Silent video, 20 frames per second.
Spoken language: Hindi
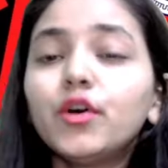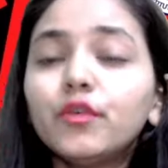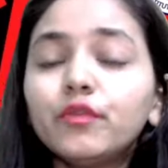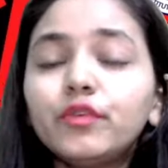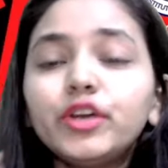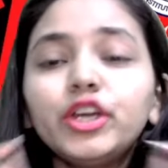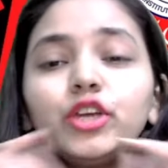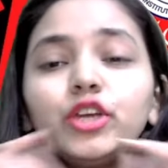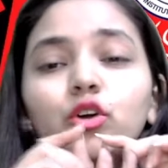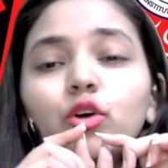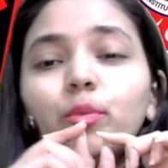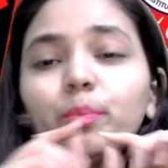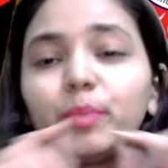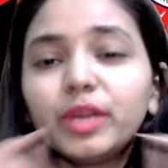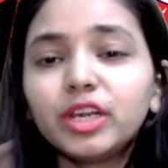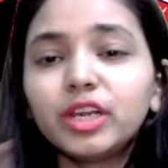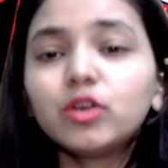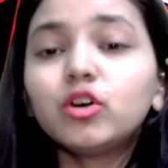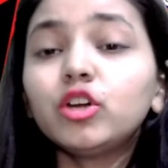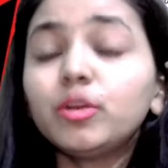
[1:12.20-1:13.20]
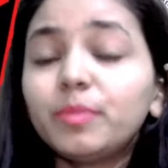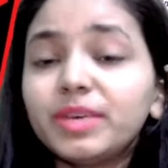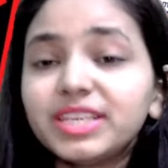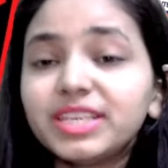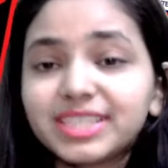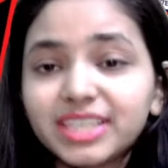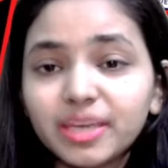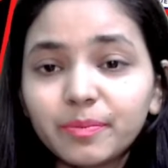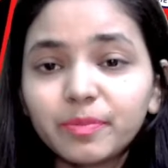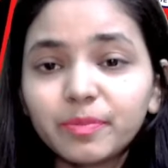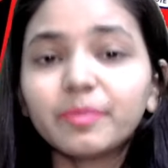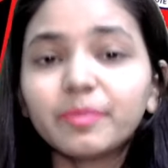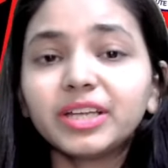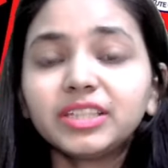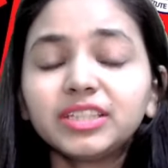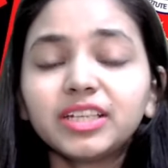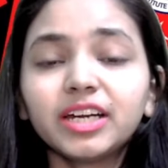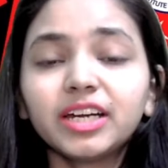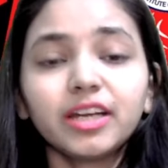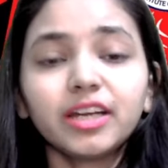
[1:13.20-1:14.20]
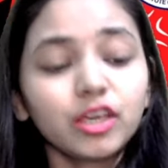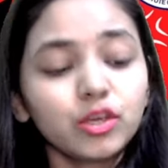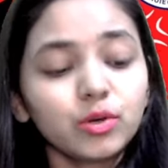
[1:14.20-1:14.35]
वीडियो को बिल्कुल भी स्किप मत करना